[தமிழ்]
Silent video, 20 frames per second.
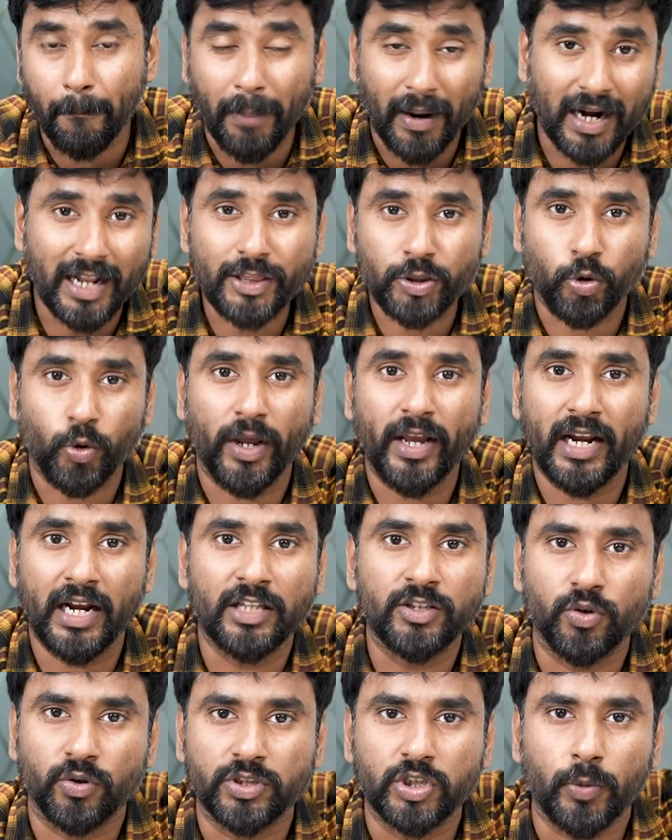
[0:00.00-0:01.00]
பல
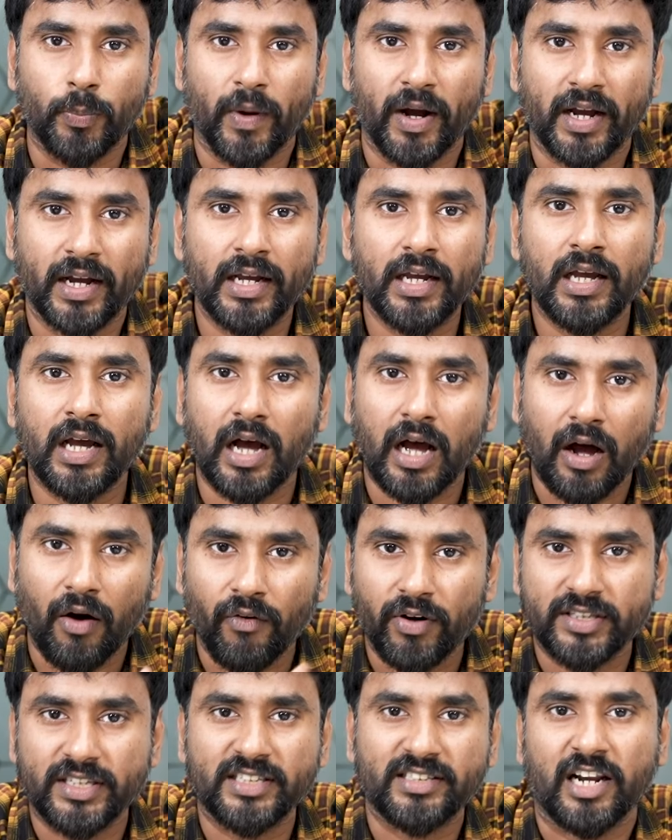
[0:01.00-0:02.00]
துறைகள்லேருந்து வந்திருப்பாங்க
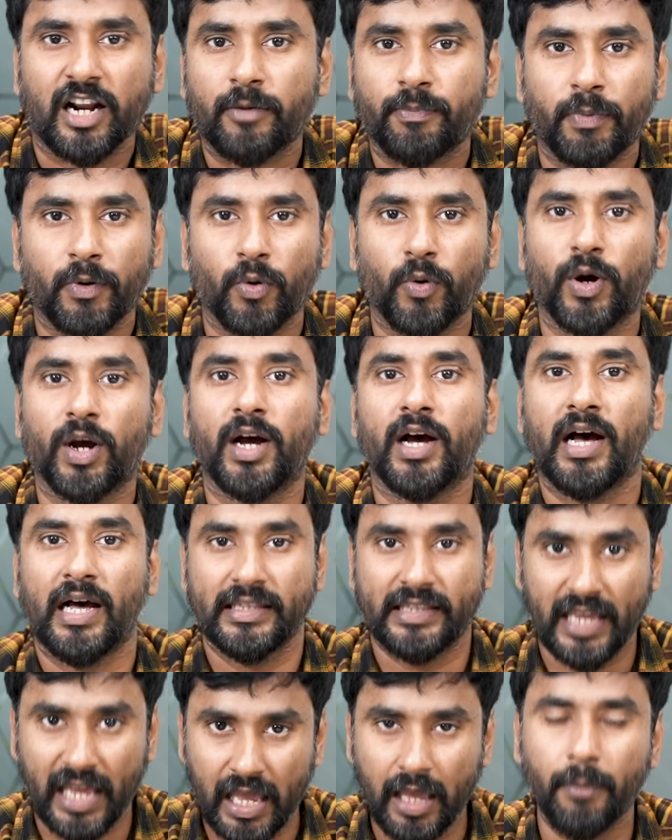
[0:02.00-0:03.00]
அவங்க தான் செலக்ட் பண்ணுவாங்க
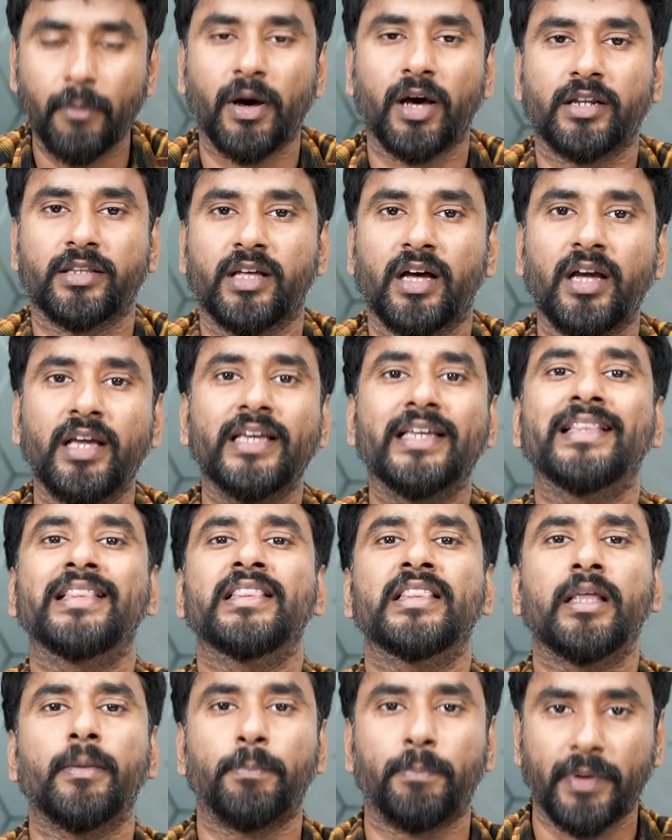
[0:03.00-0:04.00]
அதே மாதிரி தான்
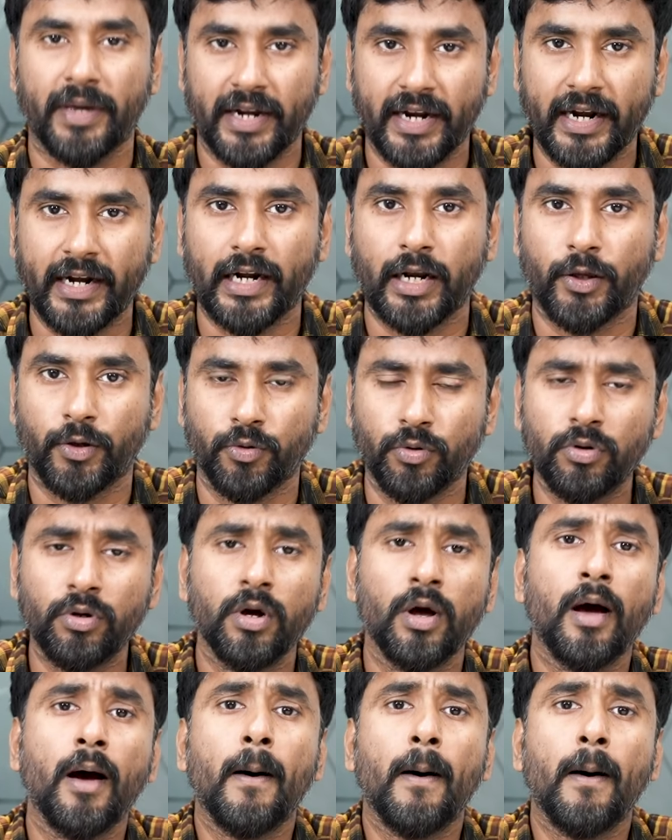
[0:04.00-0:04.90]
இந்த பெரேட்லேயும்